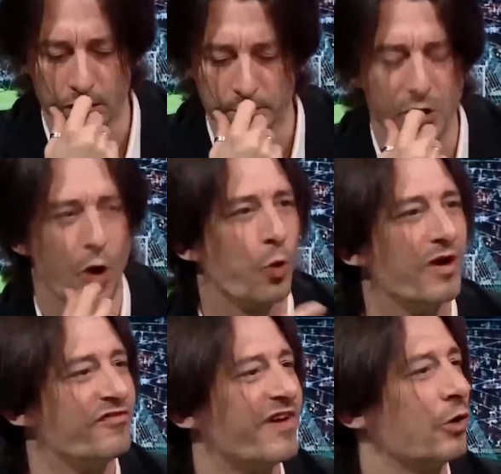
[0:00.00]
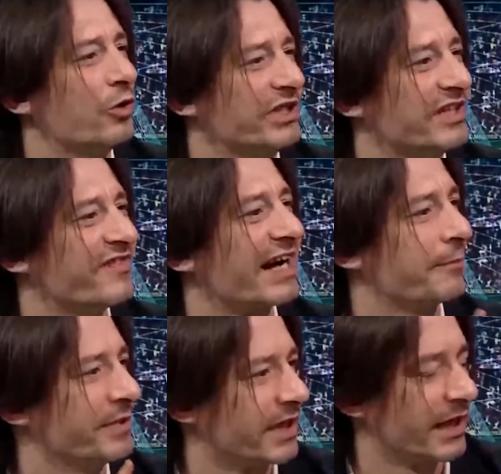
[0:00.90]
Però quel fallo lì ti fa
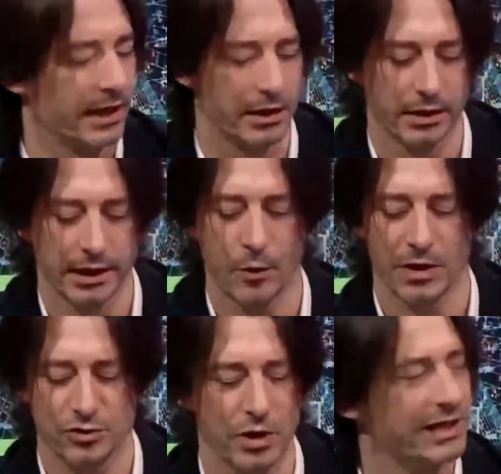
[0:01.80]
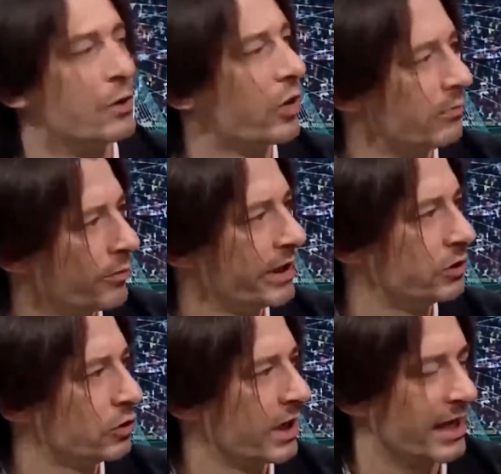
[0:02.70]
capire che quella squadra in quel
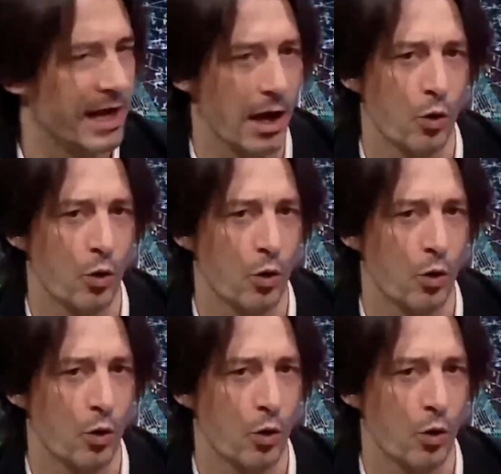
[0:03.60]
momento era